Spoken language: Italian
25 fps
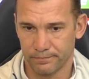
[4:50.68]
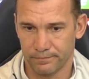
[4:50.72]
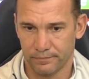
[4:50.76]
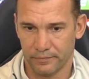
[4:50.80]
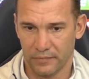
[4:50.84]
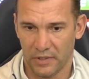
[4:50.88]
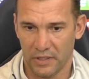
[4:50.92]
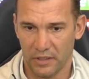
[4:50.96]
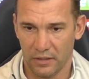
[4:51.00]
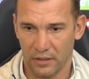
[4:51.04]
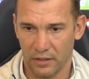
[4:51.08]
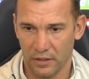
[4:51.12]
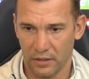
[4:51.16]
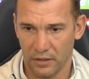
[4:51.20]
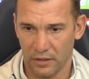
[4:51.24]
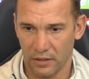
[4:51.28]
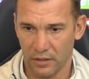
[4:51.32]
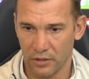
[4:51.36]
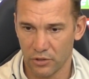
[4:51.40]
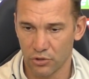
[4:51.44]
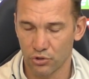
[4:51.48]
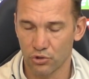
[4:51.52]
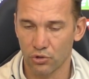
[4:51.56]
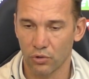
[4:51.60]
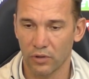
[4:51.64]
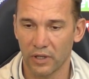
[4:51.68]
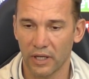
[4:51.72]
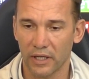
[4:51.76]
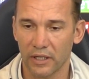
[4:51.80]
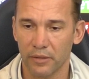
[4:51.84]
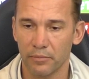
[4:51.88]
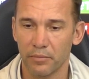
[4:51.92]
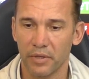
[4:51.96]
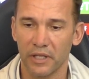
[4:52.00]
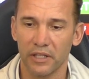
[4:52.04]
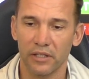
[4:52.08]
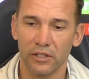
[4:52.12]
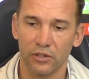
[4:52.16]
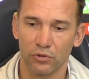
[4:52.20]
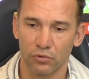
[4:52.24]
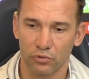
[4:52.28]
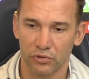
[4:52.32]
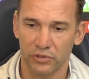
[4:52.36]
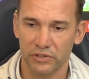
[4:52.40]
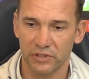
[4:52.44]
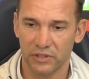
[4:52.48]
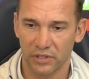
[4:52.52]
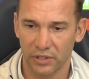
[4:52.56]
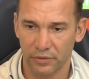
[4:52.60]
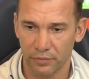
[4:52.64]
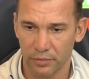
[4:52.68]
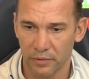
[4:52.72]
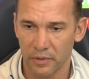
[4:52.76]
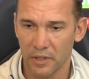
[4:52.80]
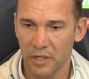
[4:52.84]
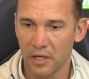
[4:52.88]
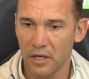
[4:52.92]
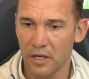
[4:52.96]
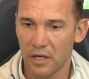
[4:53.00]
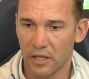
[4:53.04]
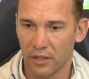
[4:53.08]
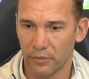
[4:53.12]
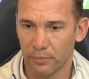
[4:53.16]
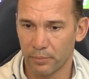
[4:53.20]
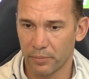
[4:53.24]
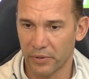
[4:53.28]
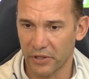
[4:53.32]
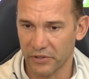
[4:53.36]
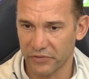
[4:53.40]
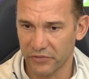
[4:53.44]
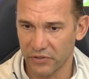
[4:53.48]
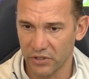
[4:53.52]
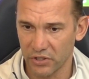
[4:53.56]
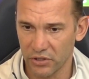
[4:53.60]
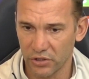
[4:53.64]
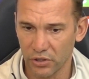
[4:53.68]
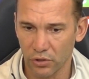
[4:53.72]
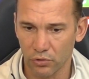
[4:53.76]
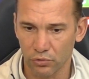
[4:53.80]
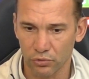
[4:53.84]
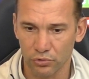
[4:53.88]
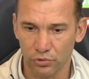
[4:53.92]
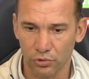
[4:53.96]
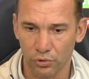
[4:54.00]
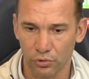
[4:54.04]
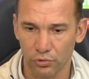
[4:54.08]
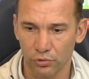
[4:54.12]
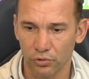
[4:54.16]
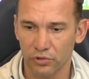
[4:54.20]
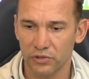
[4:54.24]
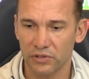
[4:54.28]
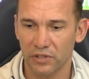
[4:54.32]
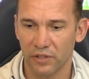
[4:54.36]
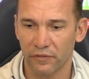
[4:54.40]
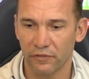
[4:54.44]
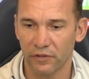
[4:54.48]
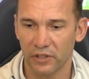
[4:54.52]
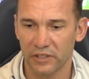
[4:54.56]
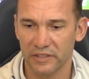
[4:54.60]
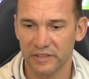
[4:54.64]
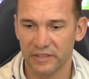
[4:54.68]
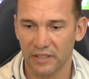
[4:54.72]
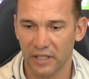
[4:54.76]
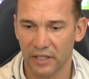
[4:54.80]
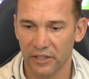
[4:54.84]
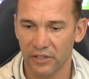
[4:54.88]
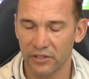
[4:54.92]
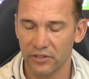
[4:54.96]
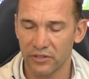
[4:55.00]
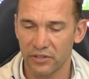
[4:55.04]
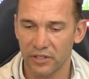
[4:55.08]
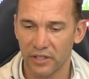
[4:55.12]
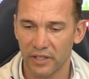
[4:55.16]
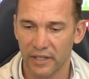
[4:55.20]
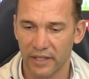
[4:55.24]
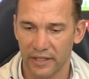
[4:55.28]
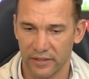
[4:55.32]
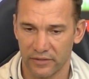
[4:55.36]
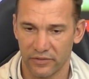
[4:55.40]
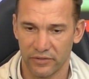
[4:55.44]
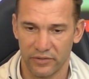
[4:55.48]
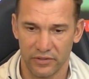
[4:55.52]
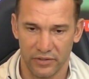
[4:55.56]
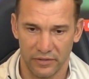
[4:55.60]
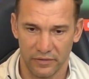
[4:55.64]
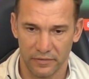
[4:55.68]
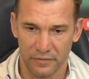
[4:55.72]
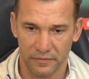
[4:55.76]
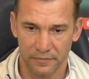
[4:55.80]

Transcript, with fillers: eh, giocare bene le nostre partite contro i nostri avversari diretti.